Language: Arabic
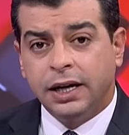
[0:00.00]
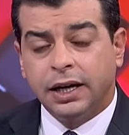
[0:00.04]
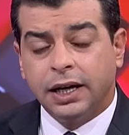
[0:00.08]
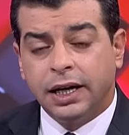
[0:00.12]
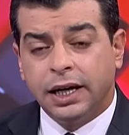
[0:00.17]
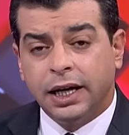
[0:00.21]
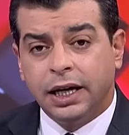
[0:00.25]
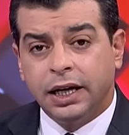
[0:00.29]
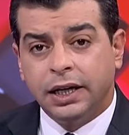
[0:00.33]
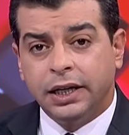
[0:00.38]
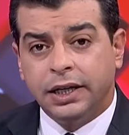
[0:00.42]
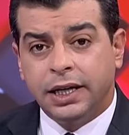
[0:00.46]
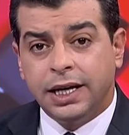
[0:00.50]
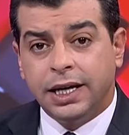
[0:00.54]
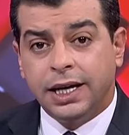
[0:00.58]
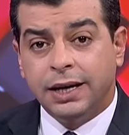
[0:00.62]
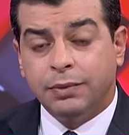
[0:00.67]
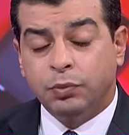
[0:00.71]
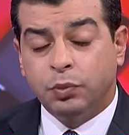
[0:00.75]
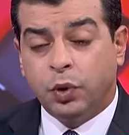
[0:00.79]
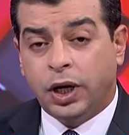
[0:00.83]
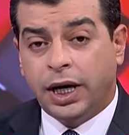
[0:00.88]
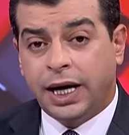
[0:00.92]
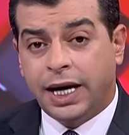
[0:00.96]
آه،
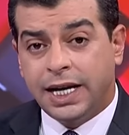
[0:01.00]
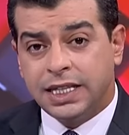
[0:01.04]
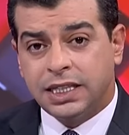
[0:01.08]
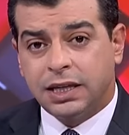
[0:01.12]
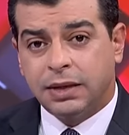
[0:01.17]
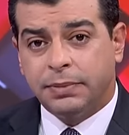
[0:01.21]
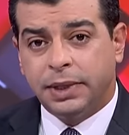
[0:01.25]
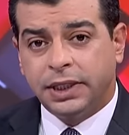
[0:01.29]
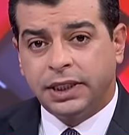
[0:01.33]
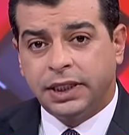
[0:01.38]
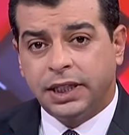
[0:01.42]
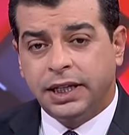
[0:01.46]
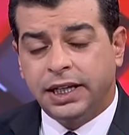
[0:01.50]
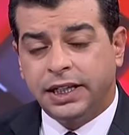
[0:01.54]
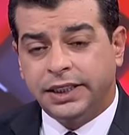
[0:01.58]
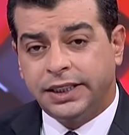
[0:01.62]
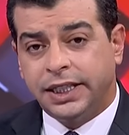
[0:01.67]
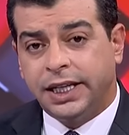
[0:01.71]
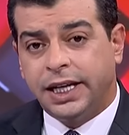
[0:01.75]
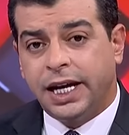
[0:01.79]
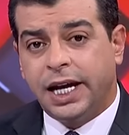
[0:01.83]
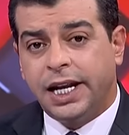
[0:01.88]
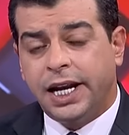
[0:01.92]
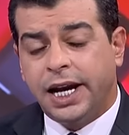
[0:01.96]
لمحاسبة
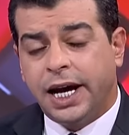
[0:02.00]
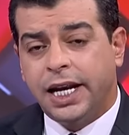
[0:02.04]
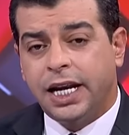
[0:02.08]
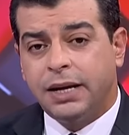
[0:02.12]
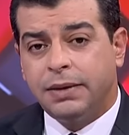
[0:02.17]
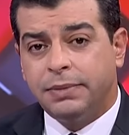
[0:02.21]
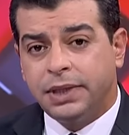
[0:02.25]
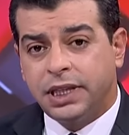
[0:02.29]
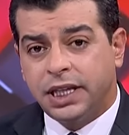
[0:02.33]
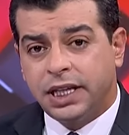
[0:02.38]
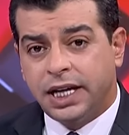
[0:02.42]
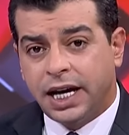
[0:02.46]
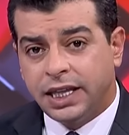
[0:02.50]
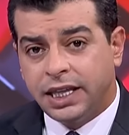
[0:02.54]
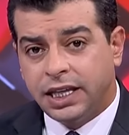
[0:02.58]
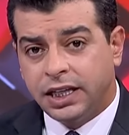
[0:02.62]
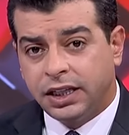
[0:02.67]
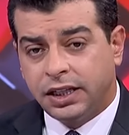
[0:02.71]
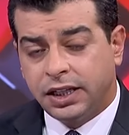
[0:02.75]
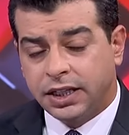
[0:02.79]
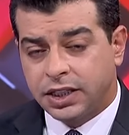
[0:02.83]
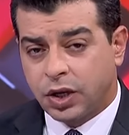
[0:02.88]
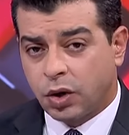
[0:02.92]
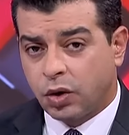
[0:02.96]
الاحتلال على مثل هذه
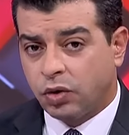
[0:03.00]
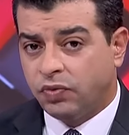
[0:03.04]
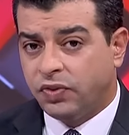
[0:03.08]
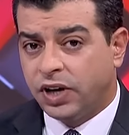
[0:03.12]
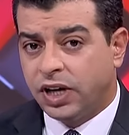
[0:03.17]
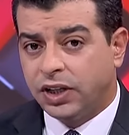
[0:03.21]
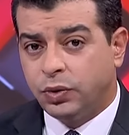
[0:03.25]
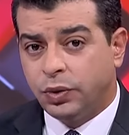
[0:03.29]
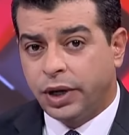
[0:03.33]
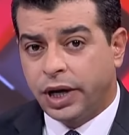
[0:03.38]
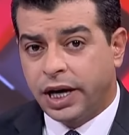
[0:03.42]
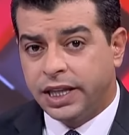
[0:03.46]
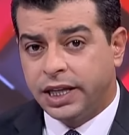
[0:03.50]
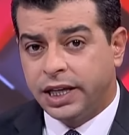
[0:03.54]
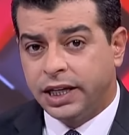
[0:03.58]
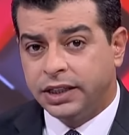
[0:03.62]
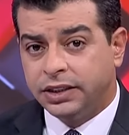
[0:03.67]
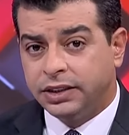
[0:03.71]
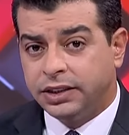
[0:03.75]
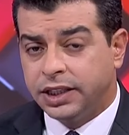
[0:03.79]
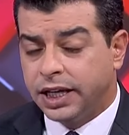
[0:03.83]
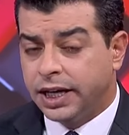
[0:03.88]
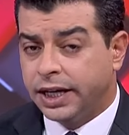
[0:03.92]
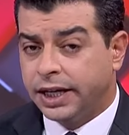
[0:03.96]
التصرفات وهذه
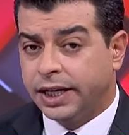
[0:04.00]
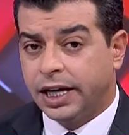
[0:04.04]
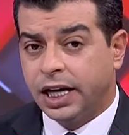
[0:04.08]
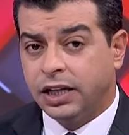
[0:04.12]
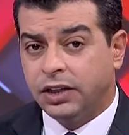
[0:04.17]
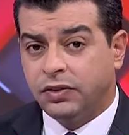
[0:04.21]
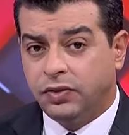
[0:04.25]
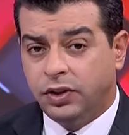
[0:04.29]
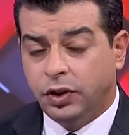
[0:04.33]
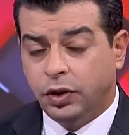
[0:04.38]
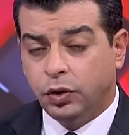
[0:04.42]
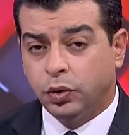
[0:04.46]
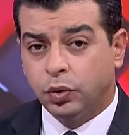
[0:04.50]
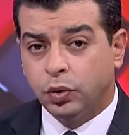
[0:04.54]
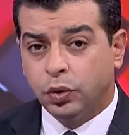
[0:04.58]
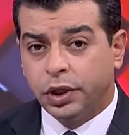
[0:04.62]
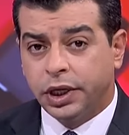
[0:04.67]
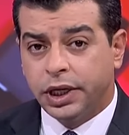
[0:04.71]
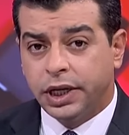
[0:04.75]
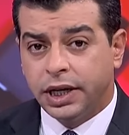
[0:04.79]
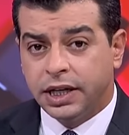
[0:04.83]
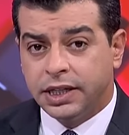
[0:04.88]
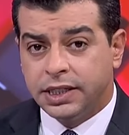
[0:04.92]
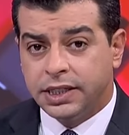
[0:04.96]
الانتهاكات في حقوق
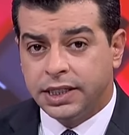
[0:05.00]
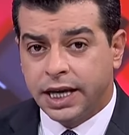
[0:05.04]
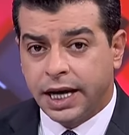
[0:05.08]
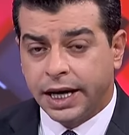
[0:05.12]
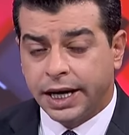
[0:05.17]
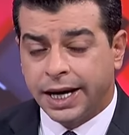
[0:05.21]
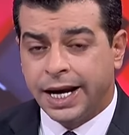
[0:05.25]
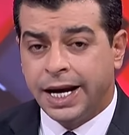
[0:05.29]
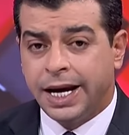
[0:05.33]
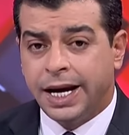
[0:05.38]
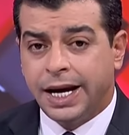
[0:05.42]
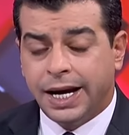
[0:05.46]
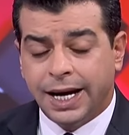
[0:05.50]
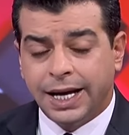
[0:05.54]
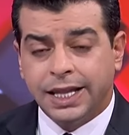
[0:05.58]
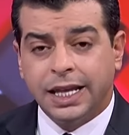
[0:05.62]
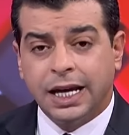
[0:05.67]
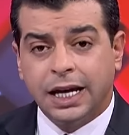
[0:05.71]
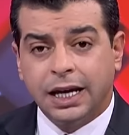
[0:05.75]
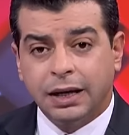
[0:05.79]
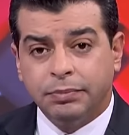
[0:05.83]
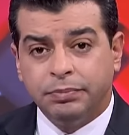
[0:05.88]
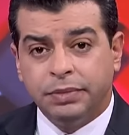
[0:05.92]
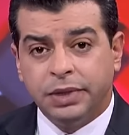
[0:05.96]
الإنسان
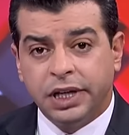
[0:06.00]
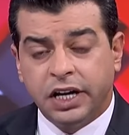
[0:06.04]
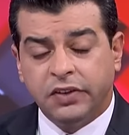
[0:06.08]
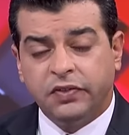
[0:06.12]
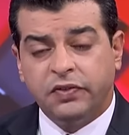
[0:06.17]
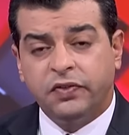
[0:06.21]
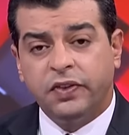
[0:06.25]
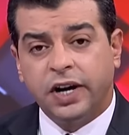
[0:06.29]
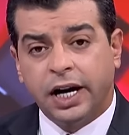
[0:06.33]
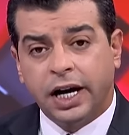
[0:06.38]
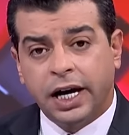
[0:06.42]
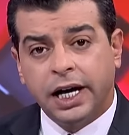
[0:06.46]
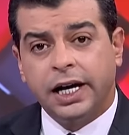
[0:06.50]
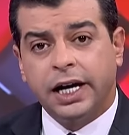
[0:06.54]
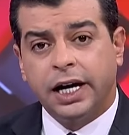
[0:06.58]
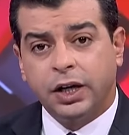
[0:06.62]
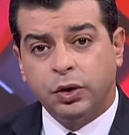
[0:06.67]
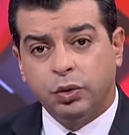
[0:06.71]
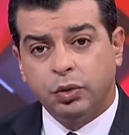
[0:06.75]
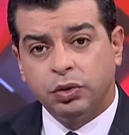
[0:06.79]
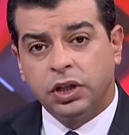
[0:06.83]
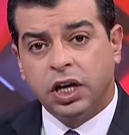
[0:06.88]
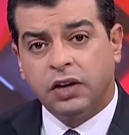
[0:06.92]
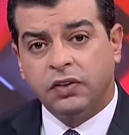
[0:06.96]
هذا ملف آخر
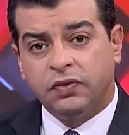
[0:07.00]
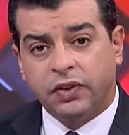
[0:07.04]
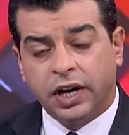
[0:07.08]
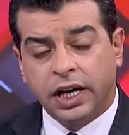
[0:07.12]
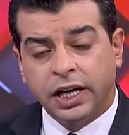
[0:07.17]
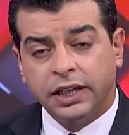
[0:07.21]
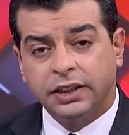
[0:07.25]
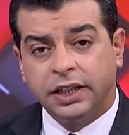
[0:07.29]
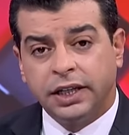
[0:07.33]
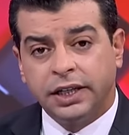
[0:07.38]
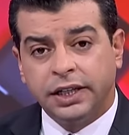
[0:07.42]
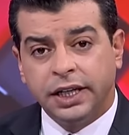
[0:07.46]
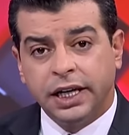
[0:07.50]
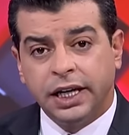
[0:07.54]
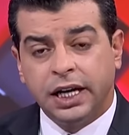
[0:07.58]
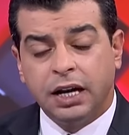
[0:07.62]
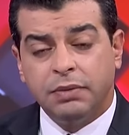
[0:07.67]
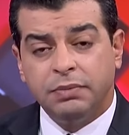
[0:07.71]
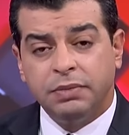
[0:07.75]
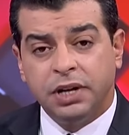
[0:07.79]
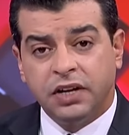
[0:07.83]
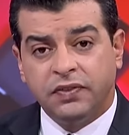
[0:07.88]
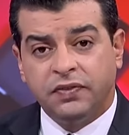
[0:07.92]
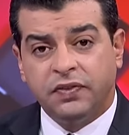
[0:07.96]
يضاف أيضا إلى
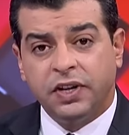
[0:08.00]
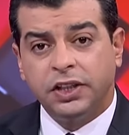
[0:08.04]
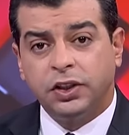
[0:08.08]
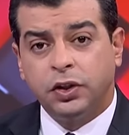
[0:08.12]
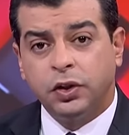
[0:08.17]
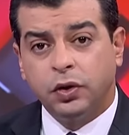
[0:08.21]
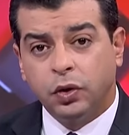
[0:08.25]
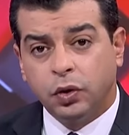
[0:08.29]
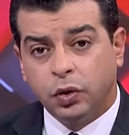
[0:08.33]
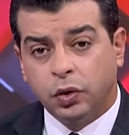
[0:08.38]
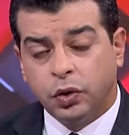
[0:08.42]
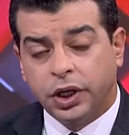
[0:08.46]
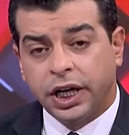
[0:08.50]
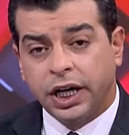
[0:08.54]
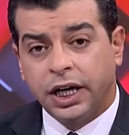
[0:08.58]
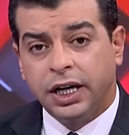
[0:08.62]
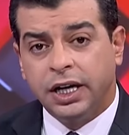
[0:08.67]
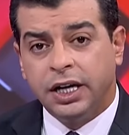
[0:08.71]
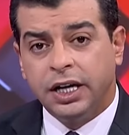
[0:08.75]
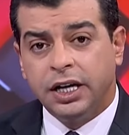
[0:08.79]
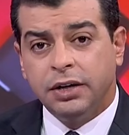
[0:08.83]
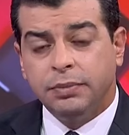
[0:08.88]
الملفات الأخرى